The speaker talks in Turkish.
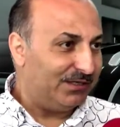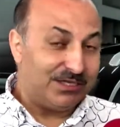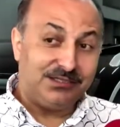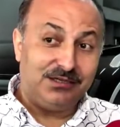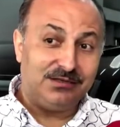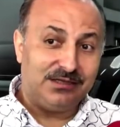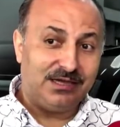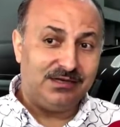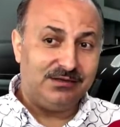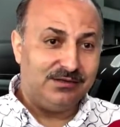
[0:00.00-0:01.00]
Zaten
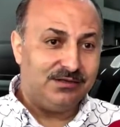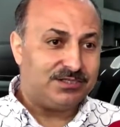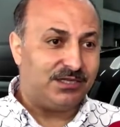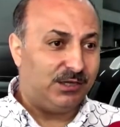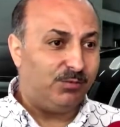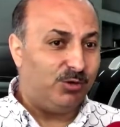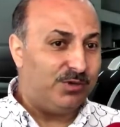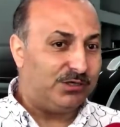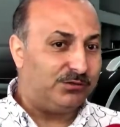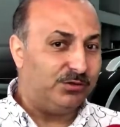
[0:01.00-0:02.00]
yani insanlar hep onu
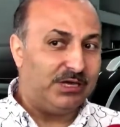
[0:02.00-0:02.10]
bekliyor.